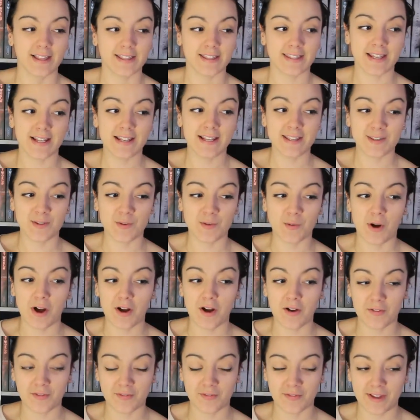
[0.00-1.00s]
C'est
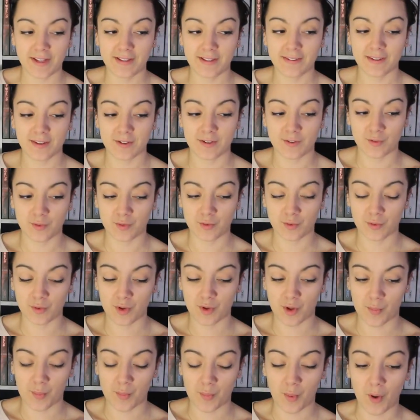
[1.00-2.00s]
l'histoire en fait
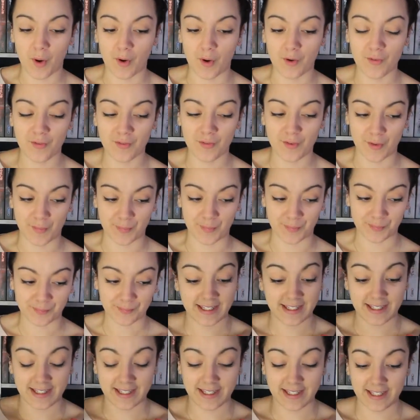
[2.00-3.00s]
d'une prof
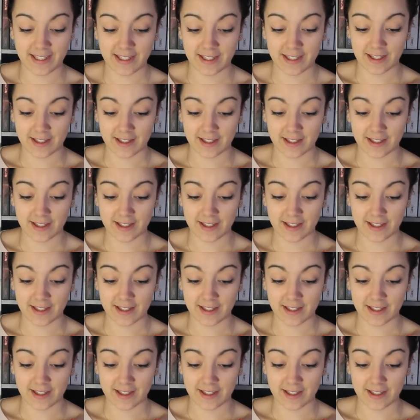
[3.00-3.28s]
qui